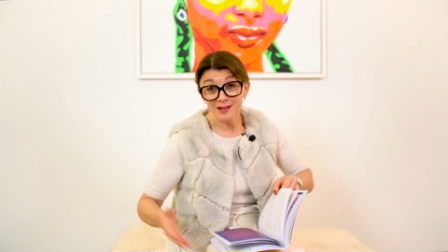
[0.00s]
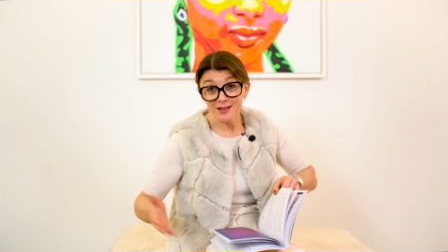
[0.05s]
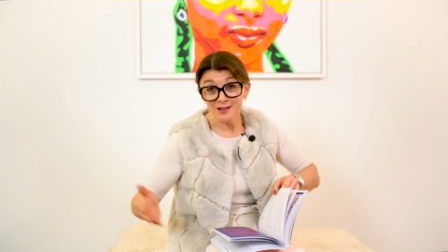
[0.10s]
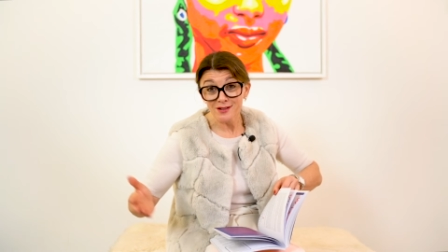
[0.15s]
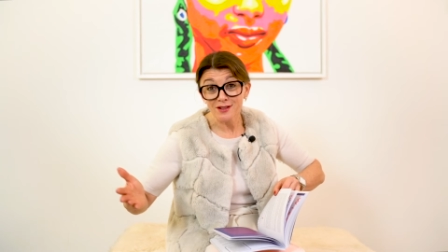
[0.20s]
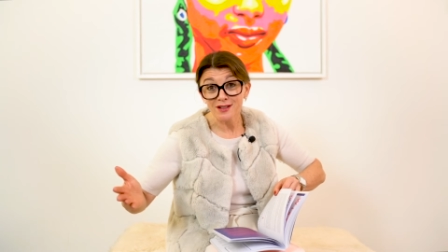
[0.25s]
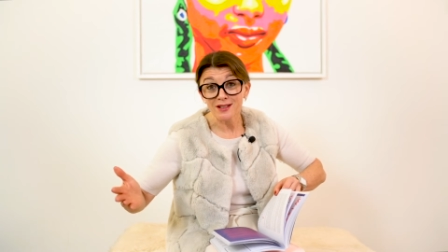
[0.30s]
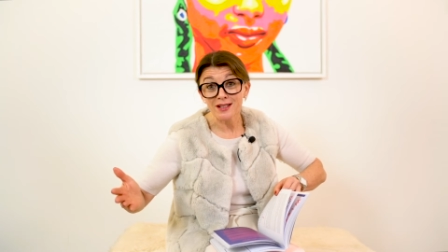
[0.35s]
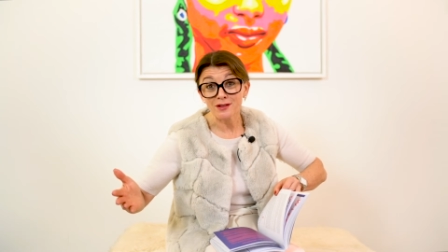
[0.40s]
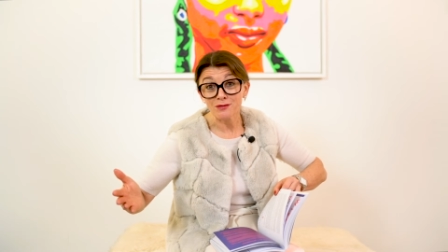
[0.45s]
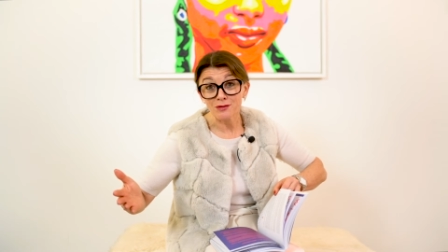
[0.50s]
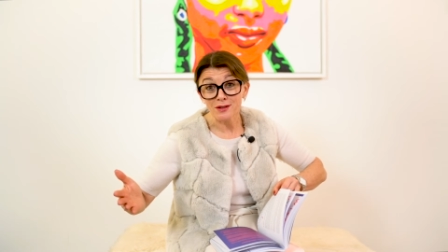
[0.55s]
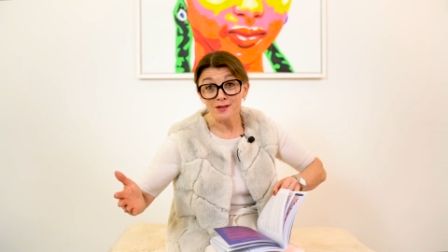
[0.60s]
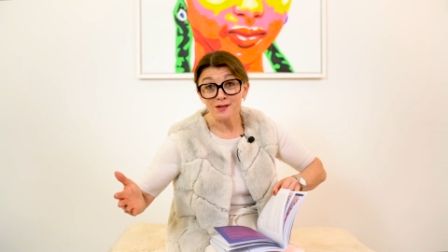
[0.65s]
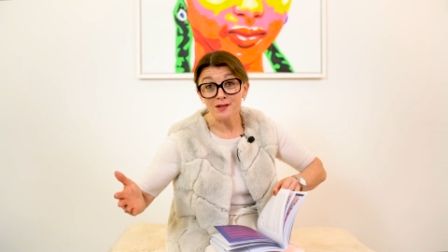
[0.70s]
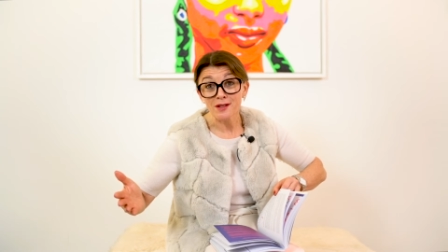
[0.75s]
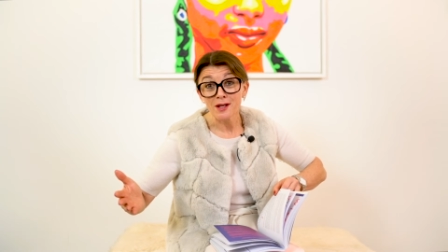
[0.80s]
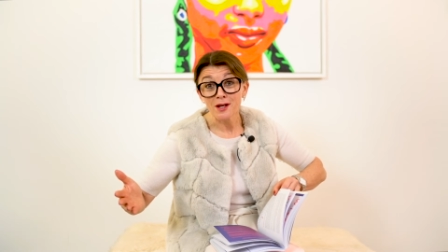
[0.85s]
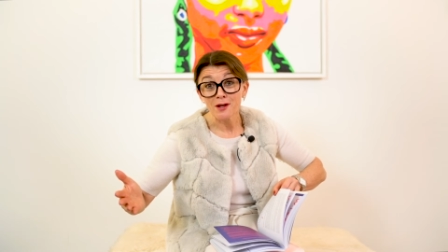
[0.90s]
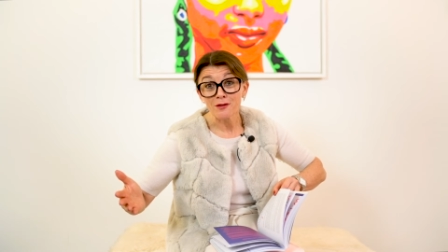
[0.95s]
dass sich
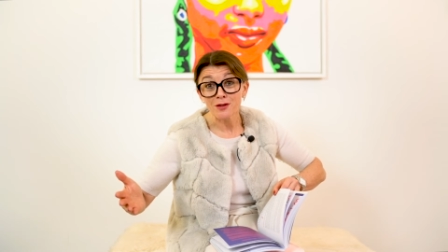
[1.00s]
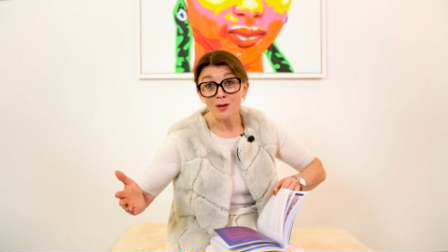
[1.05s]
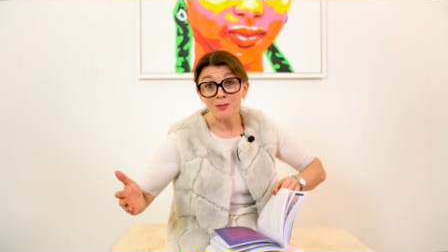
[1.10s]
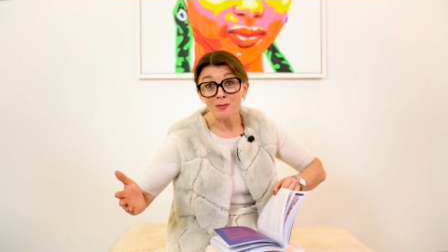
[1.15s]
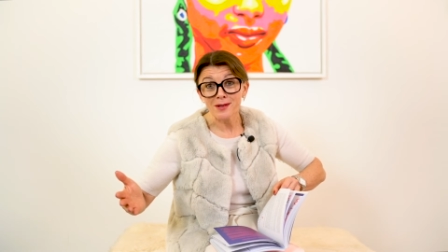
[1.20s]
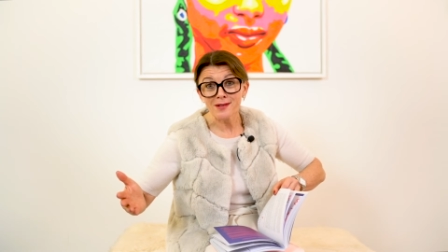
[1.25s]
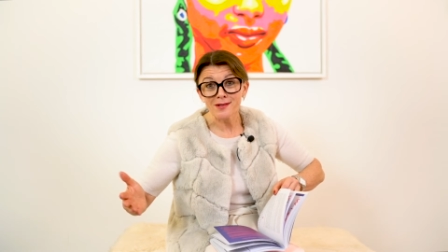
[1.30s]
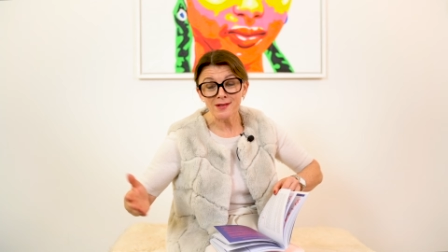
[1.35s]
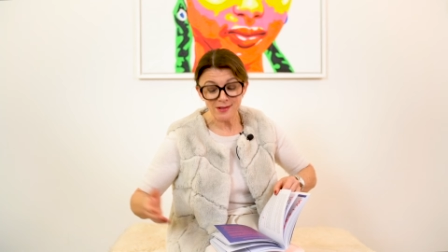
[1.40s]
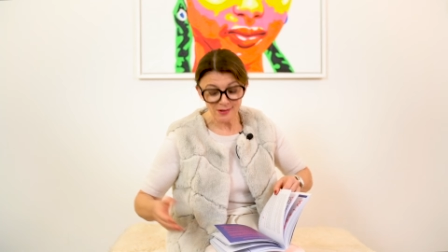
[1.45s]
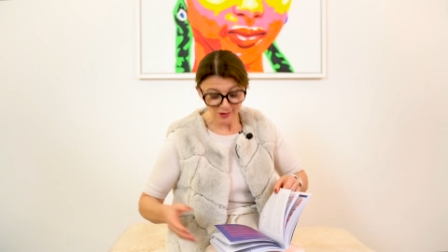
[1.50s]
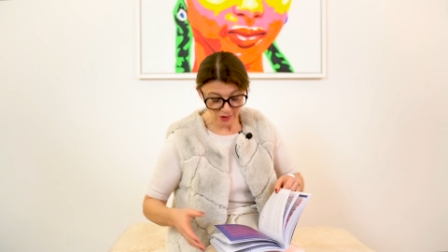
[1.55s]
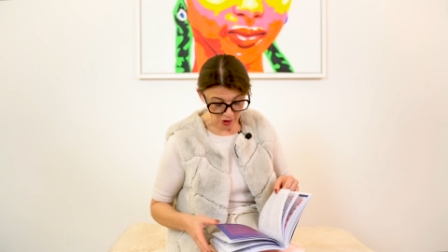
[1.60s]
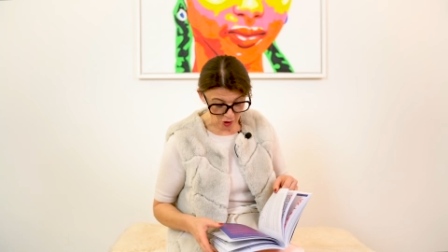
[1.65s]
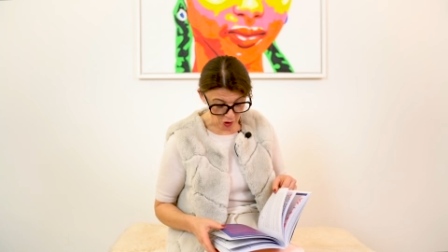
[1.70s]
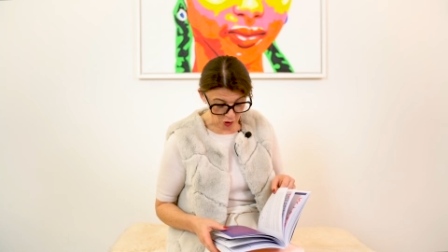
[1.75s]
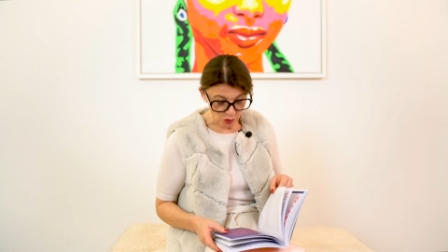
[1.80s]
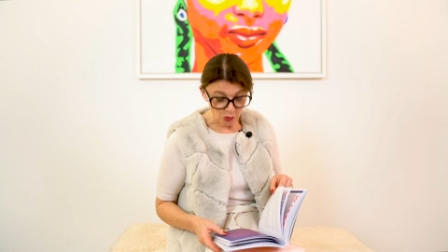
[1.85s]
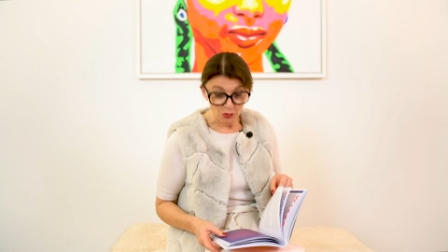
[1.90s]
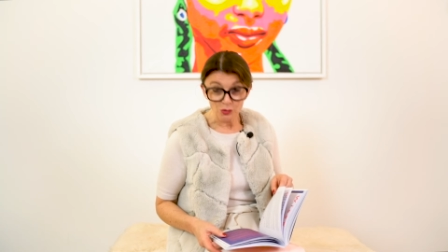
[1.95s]
etwas verbessert
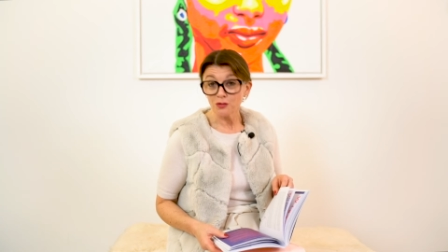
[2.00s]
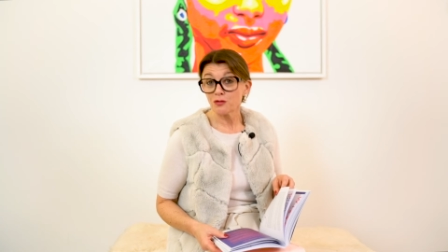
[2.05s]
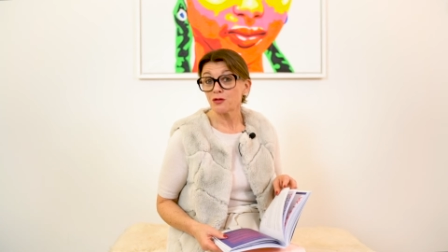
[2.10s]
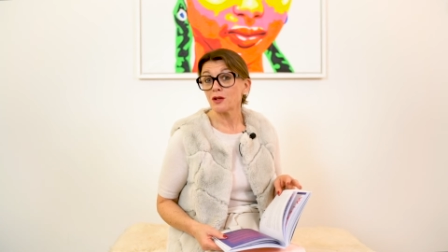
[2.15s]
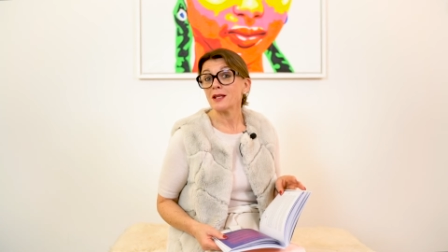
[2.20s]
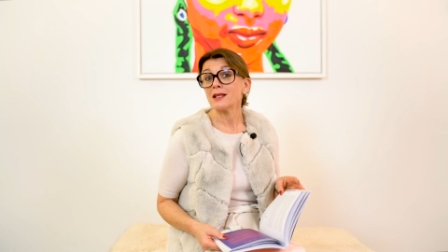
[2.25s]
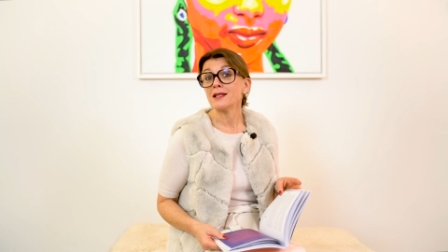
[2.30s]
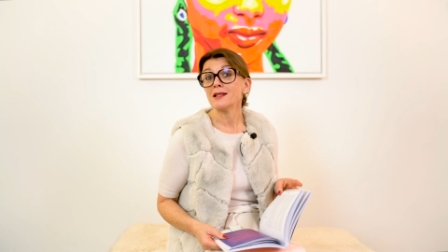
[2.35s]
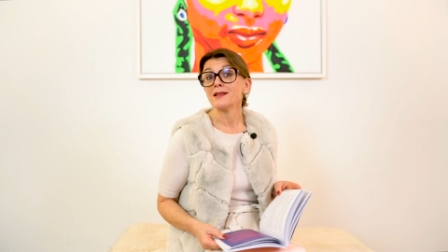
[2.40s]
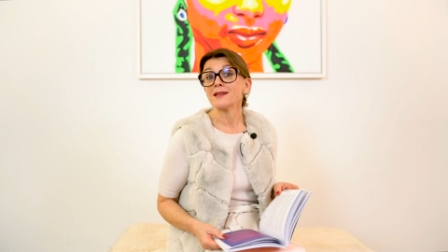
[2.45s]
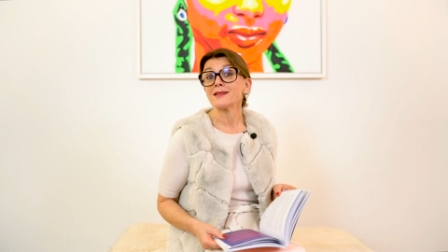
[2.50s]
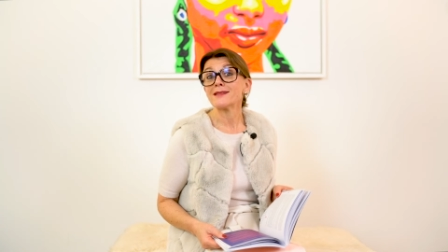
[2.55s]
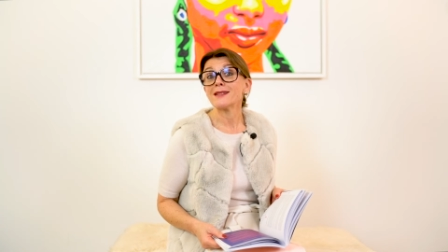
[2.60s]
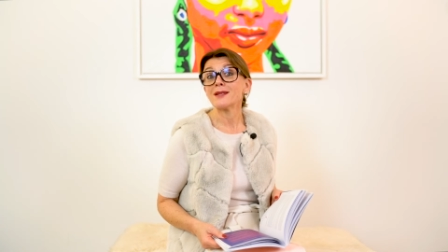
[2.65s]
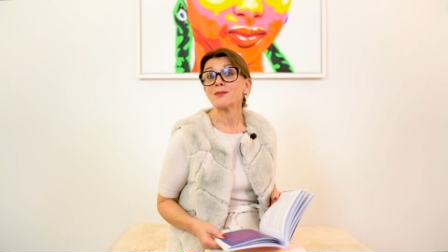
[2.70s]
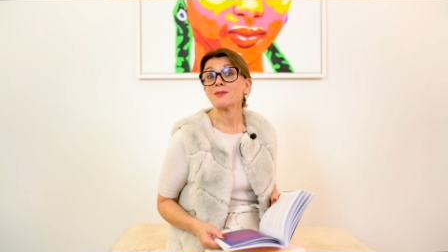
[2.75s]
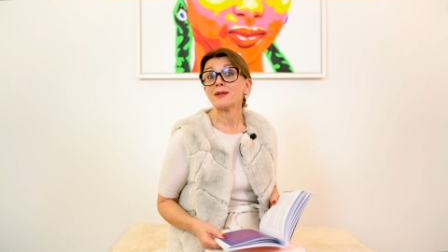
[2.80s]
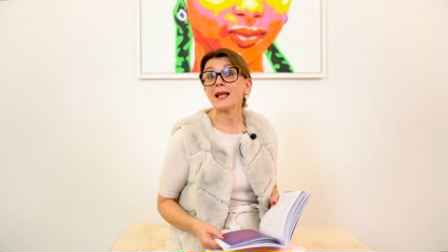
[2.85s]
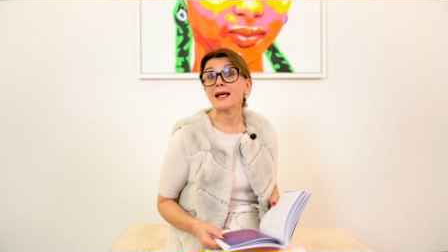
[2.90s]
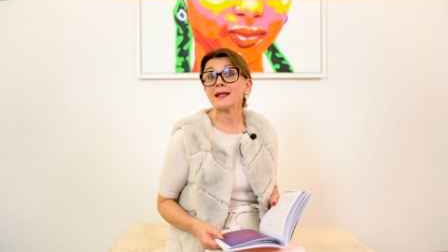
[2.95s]
und für ihn das
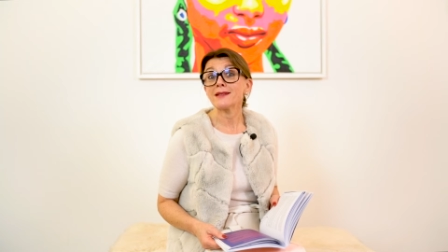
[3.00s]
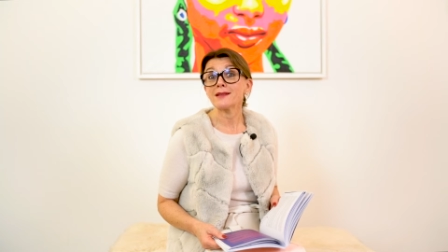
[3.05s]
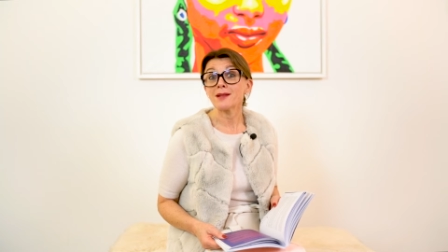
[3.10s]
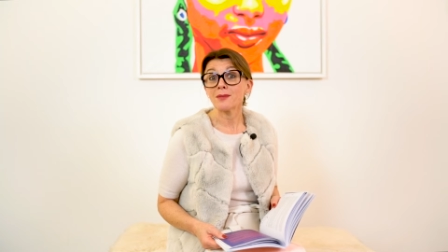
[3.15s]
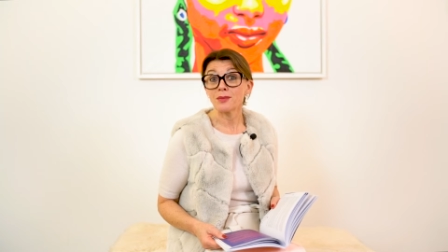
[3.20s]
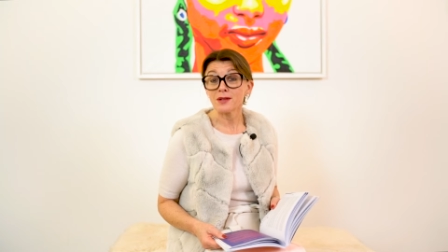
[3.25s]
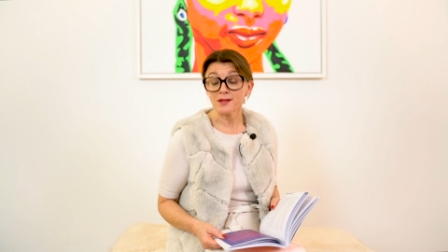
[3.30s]
Leben leichter,